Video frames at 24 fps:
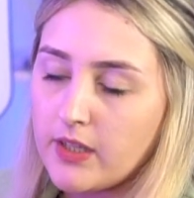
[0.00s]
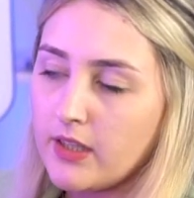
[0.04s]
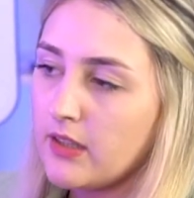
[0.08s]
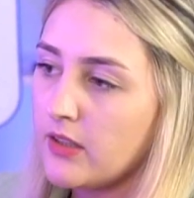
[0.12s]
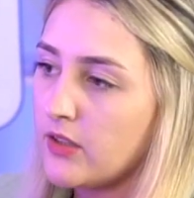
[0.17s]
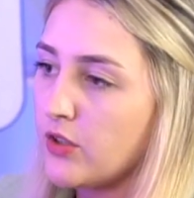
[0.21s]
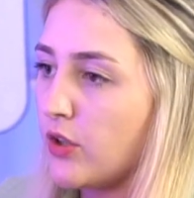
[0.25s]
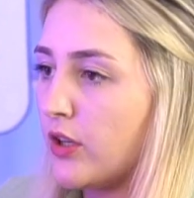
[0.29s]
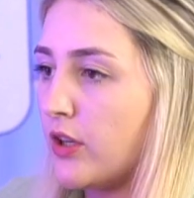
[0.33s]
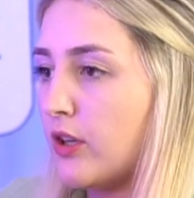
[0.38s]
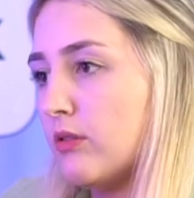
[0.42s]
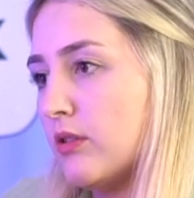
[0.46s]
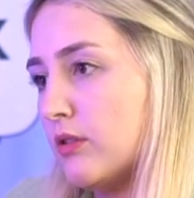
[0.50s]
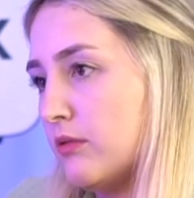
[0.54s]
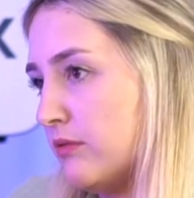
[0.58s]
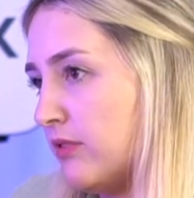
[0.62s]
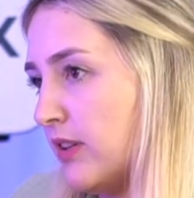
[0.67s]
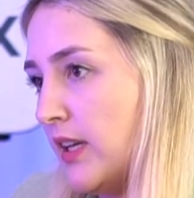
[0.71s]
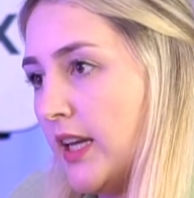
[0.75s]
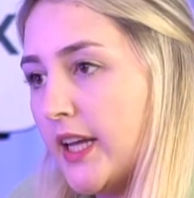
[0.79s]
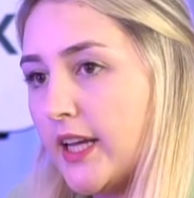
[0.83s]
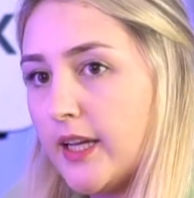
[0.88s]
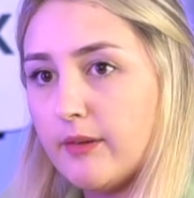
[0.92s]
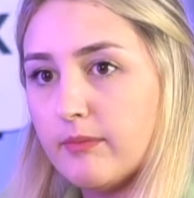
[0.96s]
Só que eu não
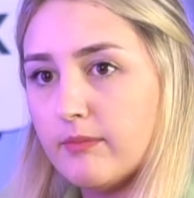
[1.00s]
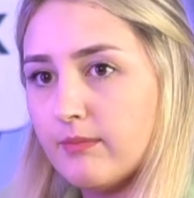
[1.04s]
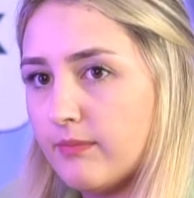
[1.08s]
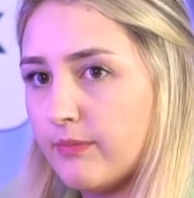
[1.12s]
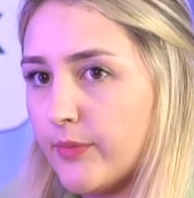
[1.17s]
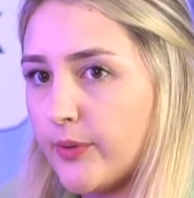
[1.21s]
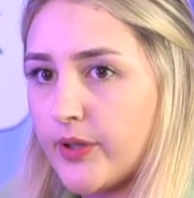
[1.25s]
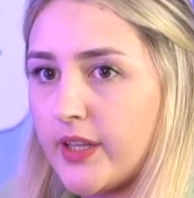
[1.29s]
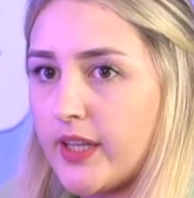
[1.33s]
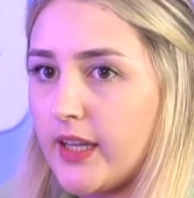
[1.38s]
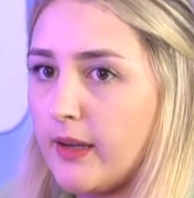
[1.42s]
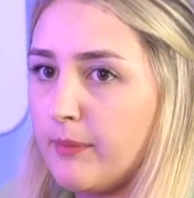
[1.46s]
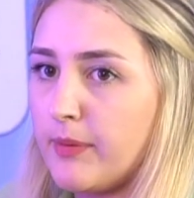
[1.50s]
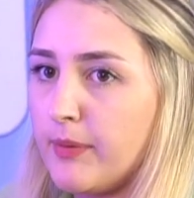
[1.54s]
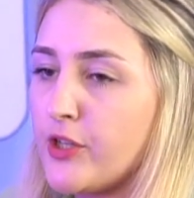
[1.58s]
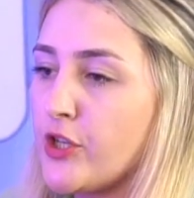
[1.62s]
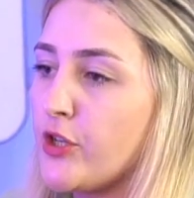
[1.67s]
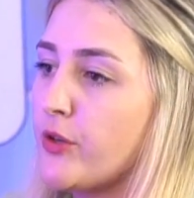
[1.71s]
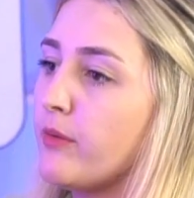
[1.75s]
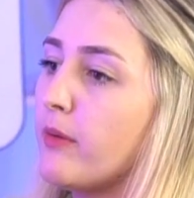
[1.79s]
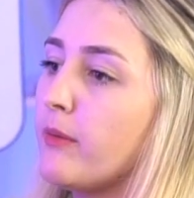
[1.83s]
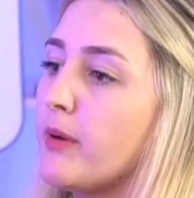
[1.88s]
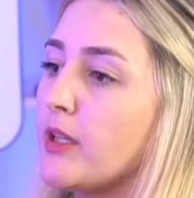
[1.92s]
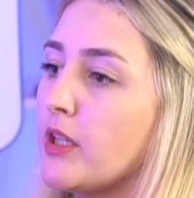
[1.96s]
falei, porque pra a partir ninguém.
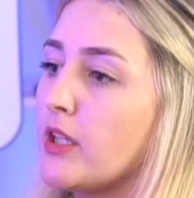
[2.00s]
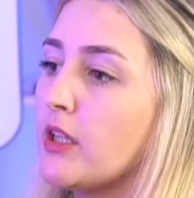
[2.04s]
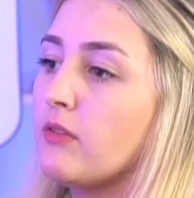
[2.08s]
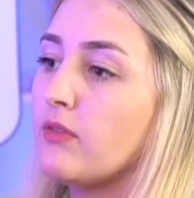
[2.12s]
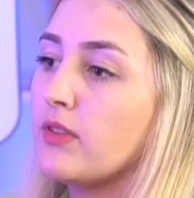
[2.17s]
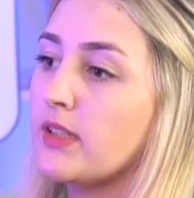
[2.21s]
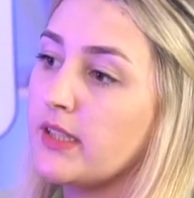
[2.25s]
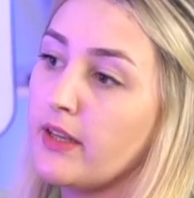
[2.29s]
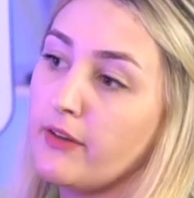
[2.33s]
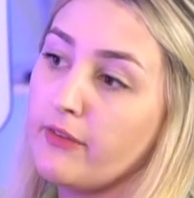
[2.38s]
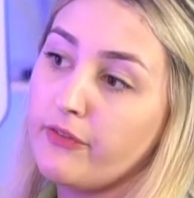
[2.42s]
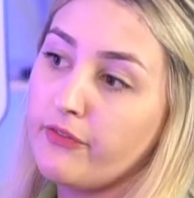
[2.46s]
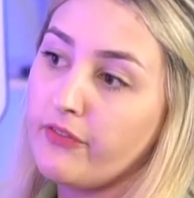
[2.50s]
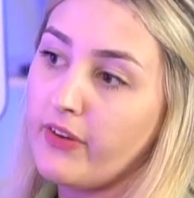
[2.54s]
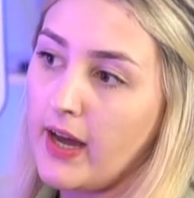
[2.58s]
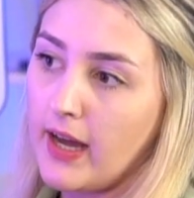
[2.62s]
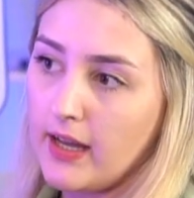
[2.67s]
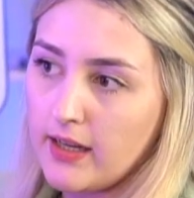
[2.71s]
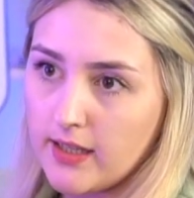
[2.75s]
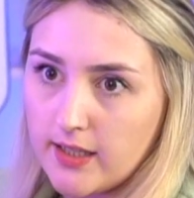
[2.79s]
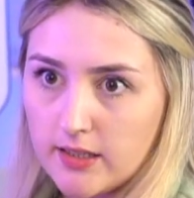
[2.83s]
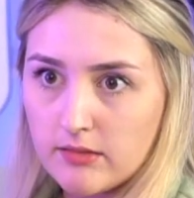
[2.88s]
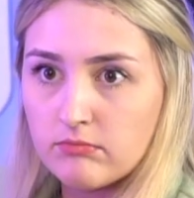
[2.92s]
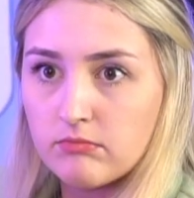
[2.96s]
do momento que você Ficou...
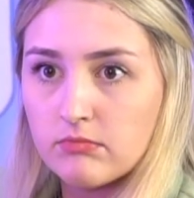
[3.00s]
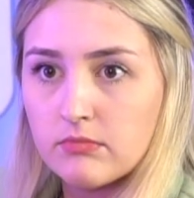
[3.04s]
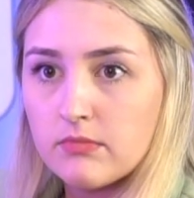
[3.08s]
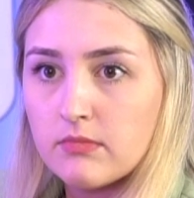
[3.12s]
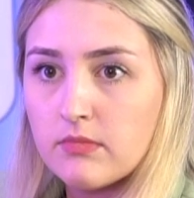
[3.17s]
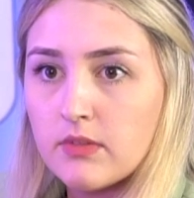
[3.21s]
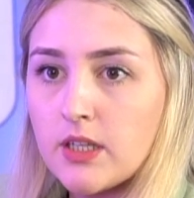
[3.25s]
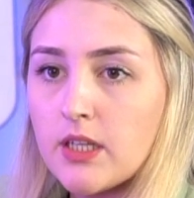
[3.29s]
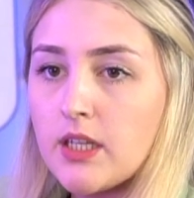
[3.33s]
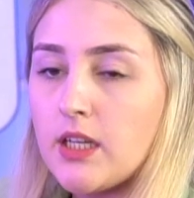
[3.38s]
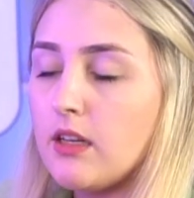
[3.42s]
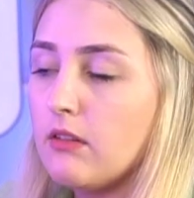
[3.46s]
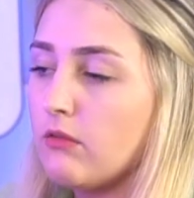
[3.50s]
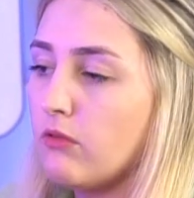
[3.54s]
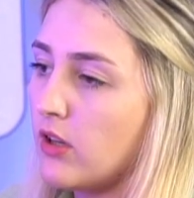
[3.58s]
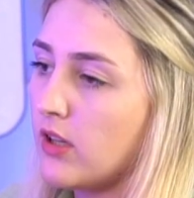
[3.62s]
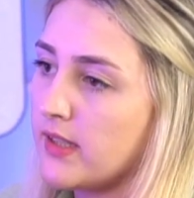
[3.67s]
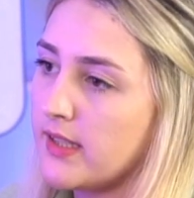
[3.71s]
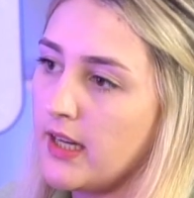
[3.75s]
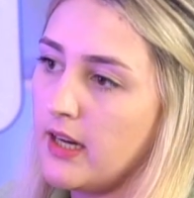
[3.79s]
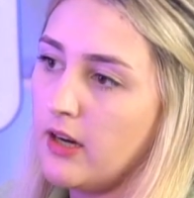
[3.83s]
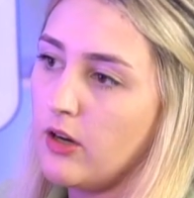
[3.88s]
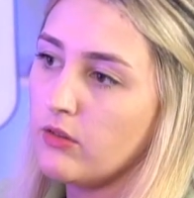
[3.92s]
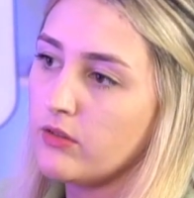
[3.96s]
fala, em voz
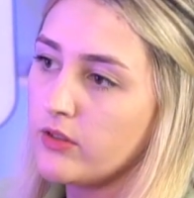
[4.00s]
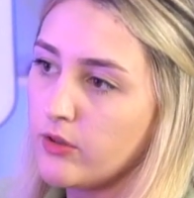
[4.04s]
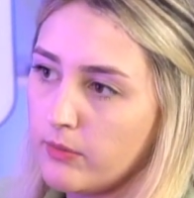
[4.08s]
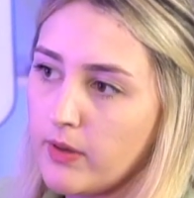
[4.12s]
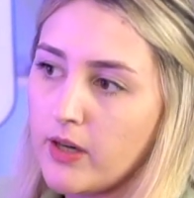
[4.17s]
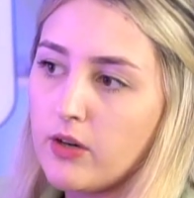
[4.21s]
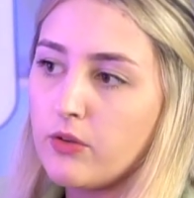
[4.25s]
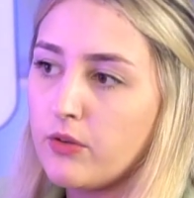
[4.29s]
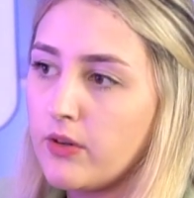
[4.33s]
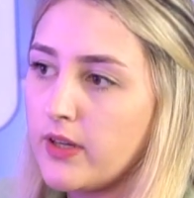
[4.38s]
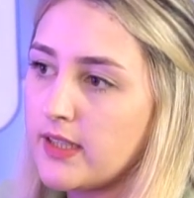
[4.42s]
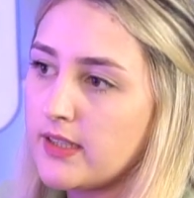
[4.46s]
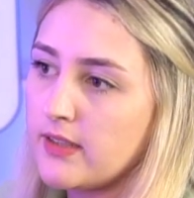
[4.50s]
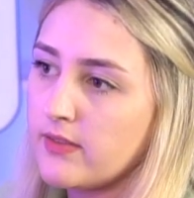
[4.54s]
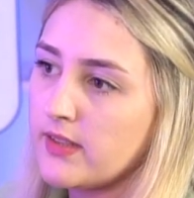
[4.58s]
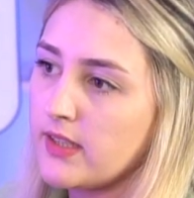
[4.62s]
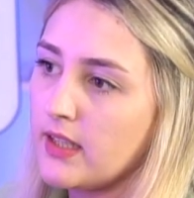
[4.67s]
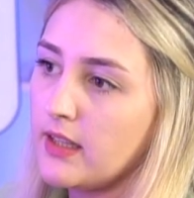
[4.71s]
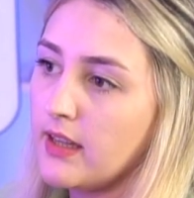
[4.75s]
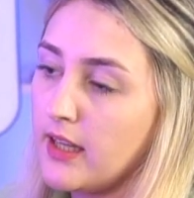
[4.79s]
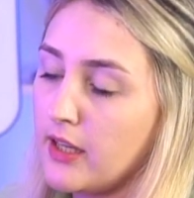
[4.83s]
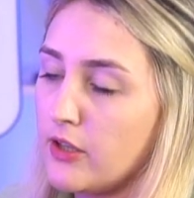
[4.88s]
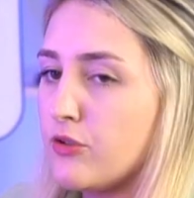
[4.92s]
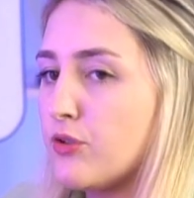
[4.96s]
alta uma coisa, uhum. você
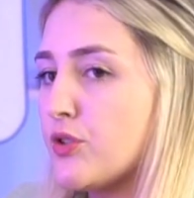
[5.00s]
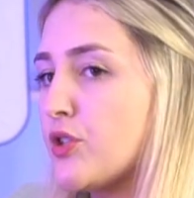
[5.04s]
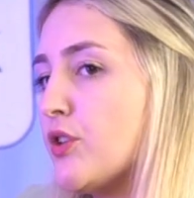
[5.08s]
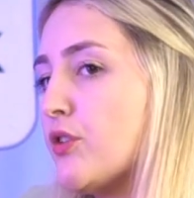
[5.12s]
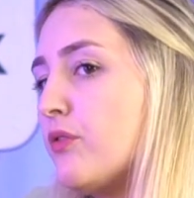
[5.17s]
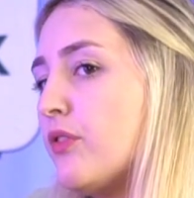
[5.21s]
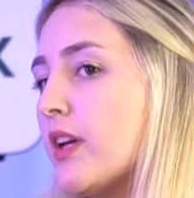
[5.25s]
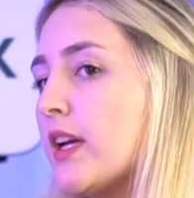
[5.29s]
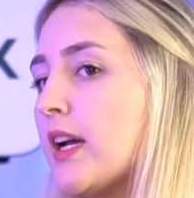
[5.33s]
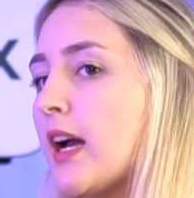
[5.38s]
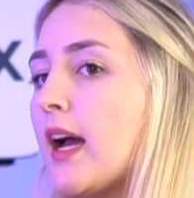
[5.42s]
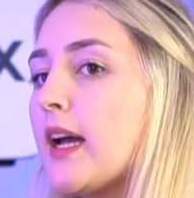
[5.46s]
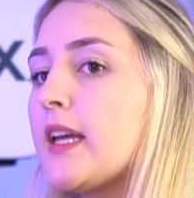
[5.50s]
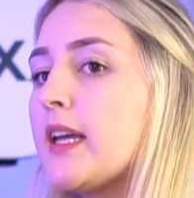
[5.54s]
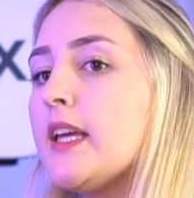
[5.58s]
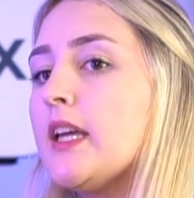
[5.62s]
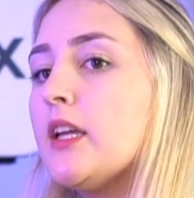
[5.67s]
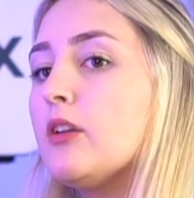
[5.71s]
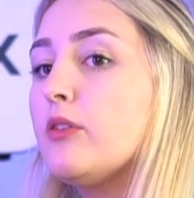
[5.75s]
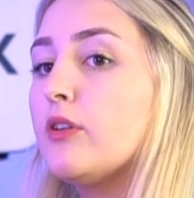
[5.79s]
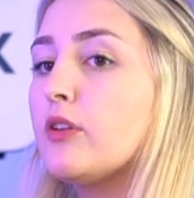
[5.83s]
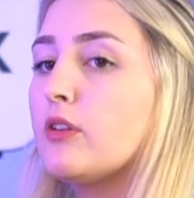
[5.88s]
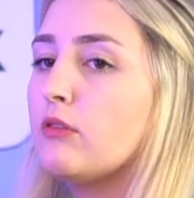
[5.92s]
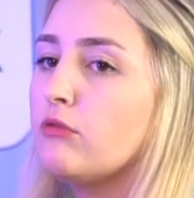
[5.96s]
tem que justificar
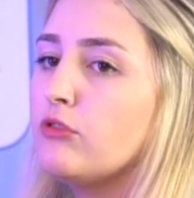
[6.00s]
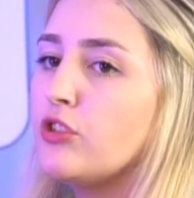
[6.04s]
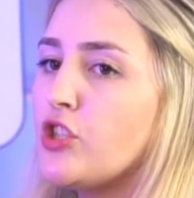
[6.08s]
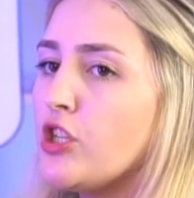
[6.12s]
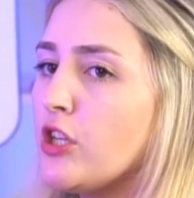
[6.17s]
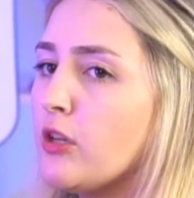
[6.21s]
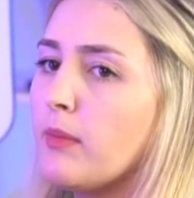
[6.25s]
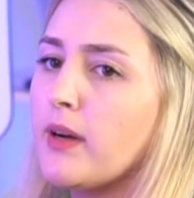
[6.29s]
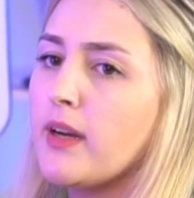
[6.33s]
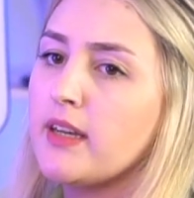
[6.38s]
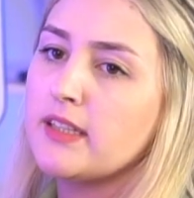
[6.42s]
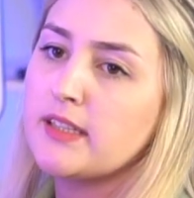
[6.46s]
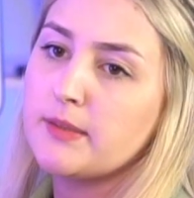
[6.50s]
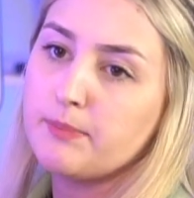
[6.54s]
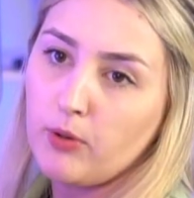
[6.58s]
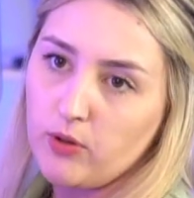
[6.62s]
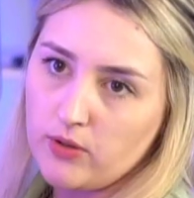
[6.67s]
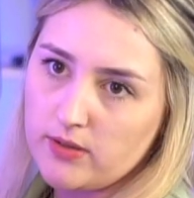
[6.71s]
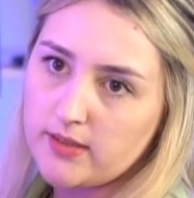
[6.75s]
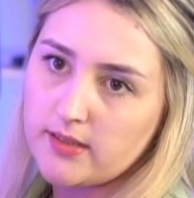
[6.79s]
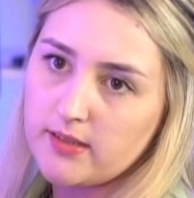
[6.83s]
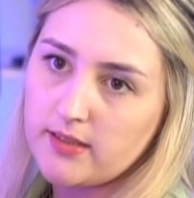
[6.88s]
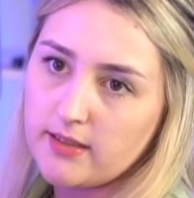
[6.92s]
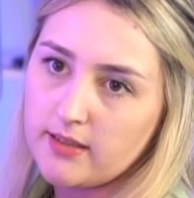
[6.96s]
aquilo. E eu não tinha uma
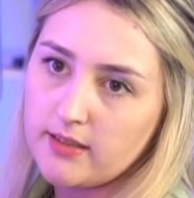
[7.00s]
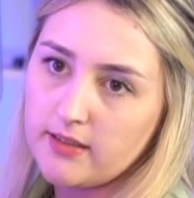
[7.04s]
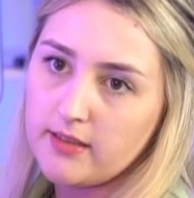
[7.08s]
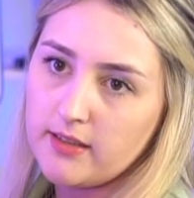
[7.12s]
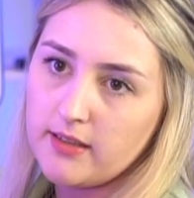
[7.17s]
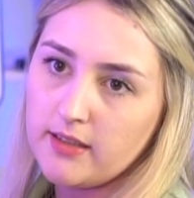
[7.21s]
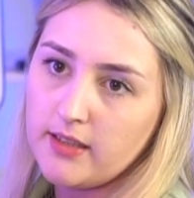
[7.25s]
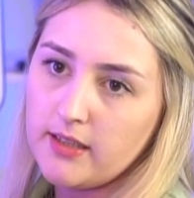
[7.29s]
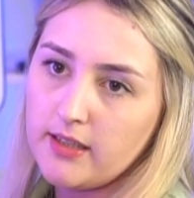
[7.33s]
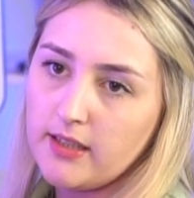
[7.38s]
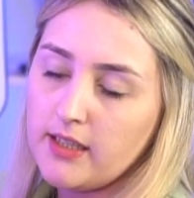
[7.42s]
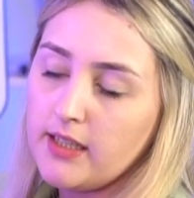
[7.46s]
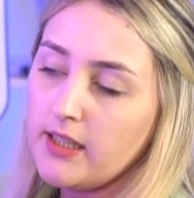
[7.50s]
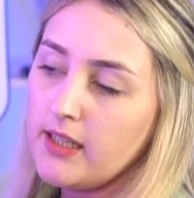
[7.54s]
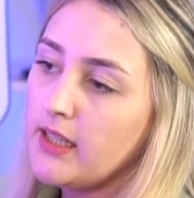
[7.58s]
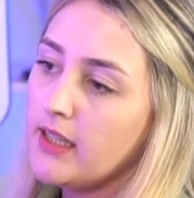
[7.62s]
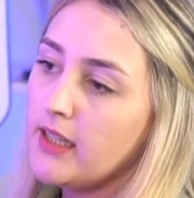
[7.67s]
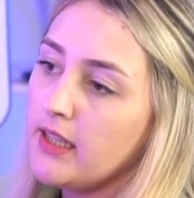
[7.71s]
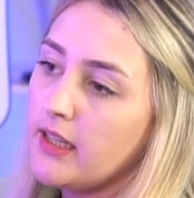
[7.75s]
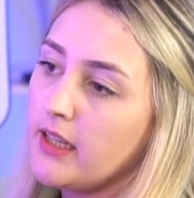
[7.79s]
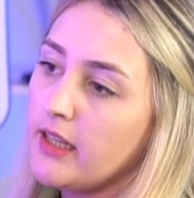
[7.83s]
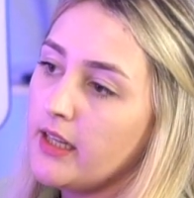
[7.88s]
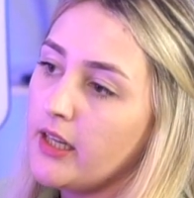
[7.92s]
resposta. Uhum.